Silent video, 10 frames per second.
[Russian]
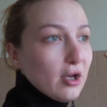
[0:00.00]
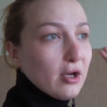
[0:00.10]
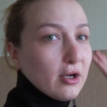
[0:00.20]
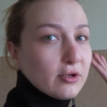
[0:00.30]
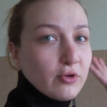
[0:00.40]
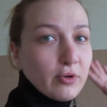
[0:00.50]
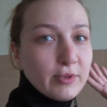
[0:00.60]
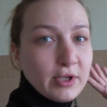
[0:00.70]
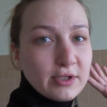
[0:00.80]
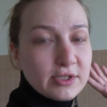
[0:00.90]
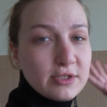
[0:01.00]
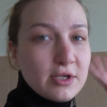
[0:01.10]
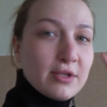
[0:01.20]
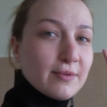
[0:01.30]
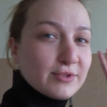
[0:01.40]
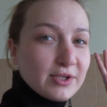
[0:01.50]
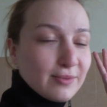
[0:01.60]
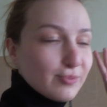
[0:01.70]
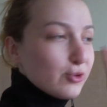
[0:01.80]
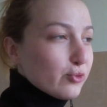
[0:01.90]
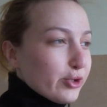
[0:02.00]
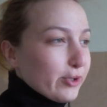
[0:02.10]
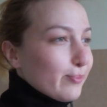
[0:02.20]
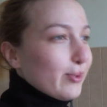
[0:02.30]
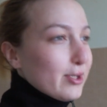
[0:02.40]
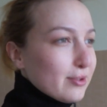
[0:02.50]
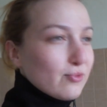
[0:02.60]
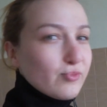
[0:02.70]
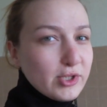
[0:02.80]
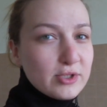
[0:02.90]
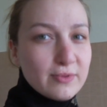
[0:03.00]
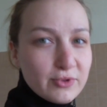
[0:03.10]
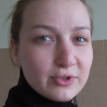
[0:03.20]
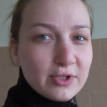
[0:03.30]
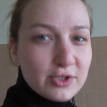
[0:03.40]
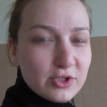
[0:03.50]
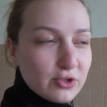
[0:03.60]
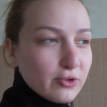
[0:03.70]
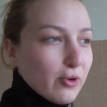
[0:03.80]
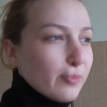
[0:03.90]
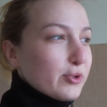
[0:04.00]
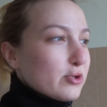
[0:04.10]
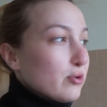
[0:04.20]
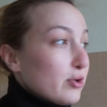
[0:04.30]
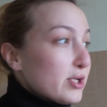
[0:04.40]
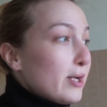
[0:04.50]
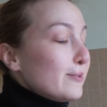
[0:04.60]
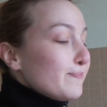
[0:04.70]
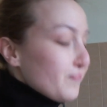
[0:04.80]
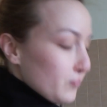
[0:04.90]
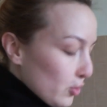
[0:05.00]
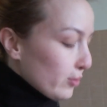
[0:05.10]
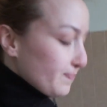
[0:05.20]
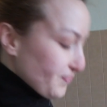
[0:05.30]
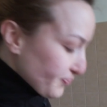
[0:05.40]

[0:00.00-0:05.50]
э, кроме как сидением за компьютером, поэтому мне сегодня так тяжело пришлось. Но